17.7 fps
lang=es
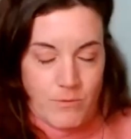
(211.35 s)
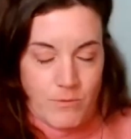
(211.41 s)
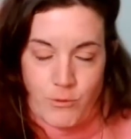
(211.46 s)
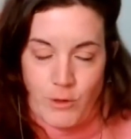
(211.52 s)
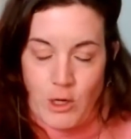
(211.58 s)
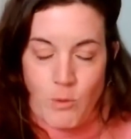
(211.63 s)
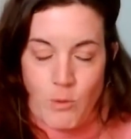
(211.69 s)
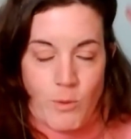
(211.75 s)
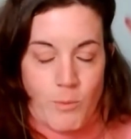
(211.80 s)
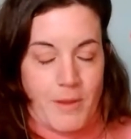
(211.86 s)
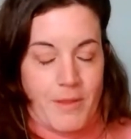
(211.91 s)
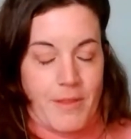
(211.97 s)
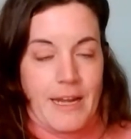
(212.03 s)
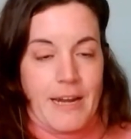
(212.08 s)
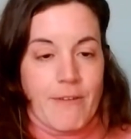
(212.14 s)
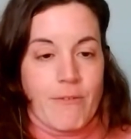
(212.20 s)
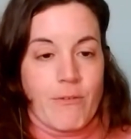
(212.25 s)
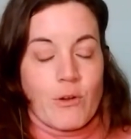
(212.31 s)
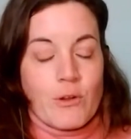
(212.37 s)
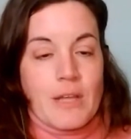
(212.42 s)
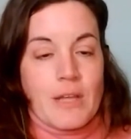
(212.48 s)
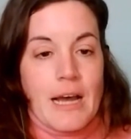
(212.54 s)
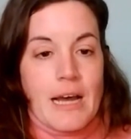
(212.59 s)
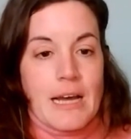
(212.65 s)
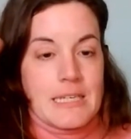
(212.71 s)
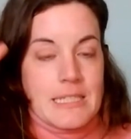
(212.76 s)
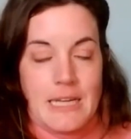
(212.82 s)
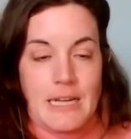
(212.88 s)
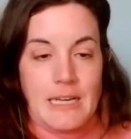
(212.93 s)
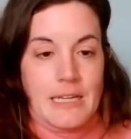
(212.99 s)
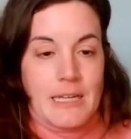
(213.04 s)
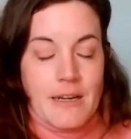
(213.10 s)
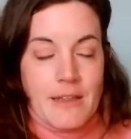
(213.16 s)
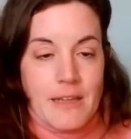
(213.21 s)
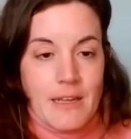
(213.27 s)
fue como empezar a flotar,
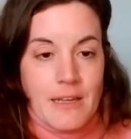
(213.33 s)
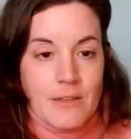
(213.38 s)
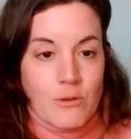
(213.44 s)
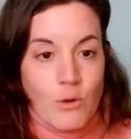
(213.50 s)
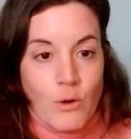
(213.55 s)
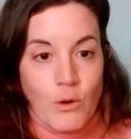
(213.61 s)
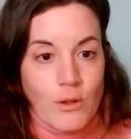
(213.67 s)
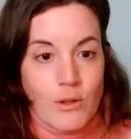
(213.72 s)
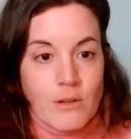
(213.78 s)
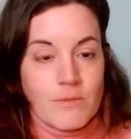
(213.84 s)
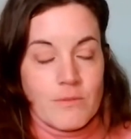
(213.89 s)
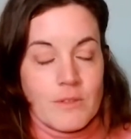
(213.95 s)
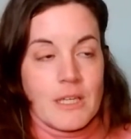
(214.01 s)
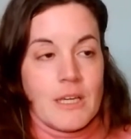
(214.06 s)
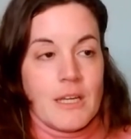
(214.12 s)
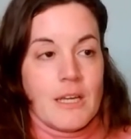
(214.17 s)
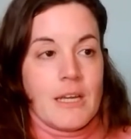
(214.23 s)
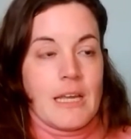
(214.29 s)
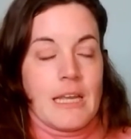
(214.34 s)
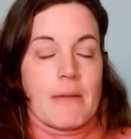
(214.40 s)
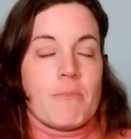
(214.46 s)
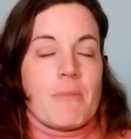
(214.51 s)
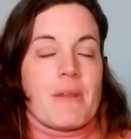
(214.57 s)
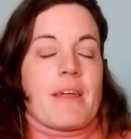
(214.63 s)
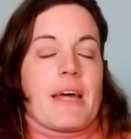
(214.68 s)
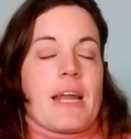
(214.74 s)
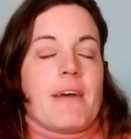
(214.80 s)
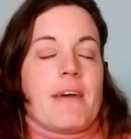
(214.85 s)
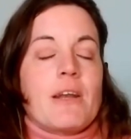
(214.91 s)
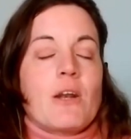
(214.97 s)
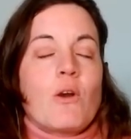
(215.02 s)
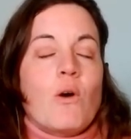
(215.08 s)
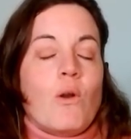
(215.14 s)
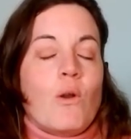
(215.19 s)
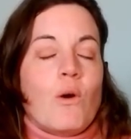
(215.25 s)
salir de todo y empezar a
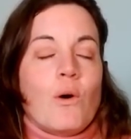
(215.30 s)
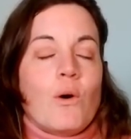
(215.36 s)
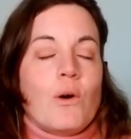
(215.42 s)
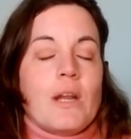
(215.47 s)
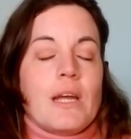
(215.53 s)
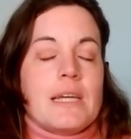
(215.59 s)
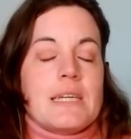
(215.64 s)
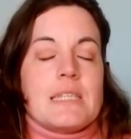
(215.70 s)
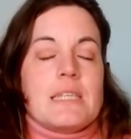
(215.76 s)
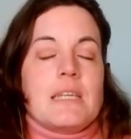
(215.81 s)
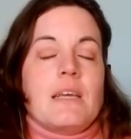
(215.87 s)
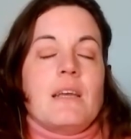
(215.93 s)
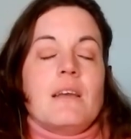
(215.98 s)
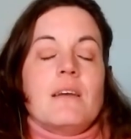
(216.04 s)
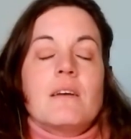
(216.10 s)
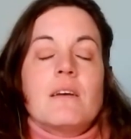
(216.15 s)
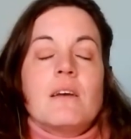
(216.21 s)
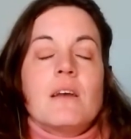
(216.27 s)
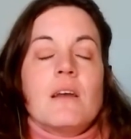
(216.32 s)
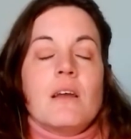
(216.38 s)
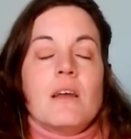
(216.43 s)
ver colores y